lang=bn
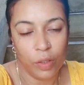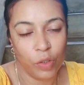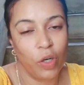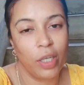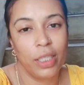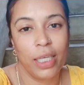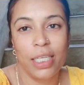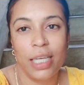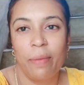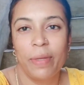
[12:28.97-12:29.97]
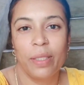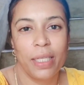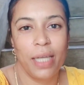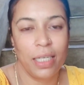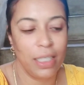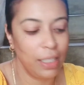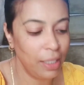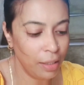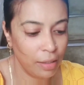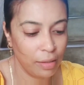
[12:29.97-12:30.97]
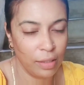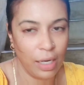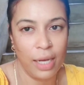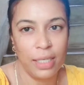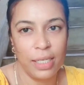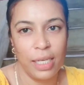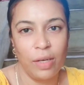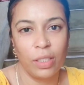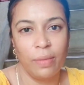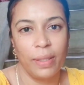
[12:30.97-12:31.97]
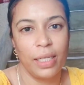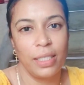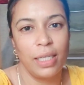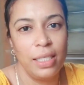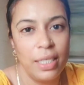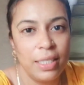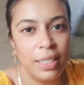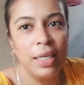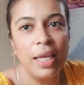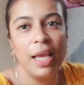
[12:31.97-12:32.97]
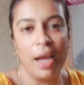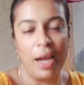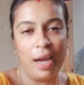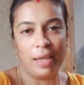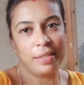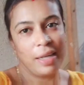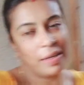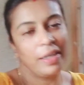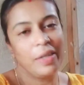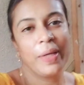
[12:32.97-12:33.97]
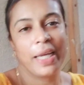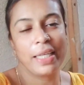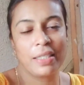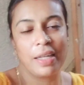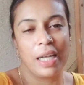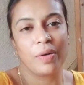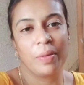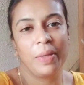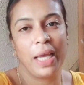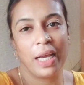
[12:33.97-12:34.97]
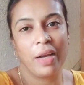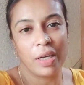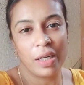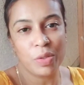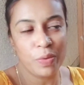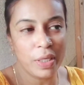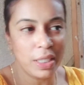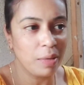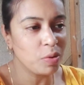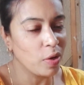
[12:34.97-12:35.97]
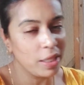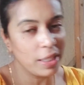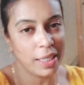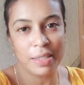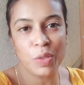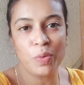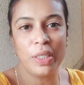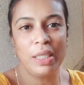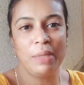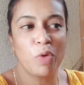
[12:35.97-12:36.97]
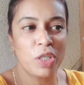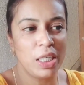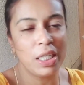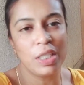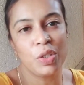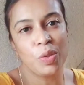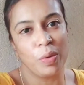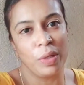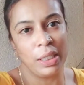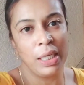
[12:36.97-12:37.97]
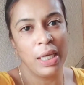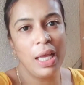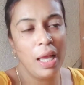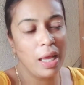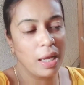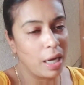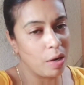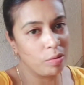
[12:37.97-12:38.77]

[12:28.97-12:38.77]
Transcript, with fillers: সকাল থেকে সামনে তোমাদের আসিনি না এসেই কথাবার্তা চালিয়েছি স্নান টান হয়ে গেছে স্নান করে আমি এক ঘন্টা এখন শুয়েছিলাম সকাল থেকে আজকে শুইনি বসিনি কিচ্ছু করিনি কারণ